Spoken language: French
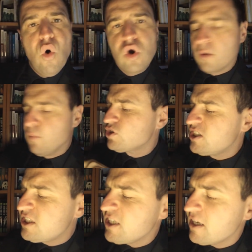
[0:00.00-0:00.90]
On commence
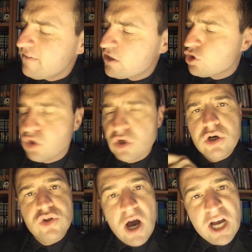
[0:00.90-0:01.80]
ici avec ce
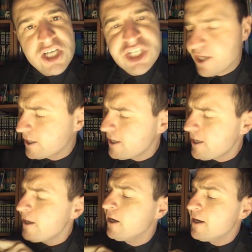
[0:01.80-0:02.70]
que de H a
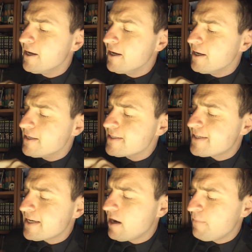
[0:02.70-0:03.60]
écrit.
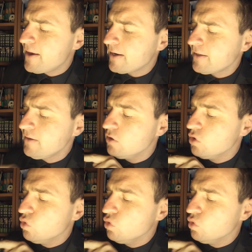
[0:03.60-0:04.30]
C'est de la merde.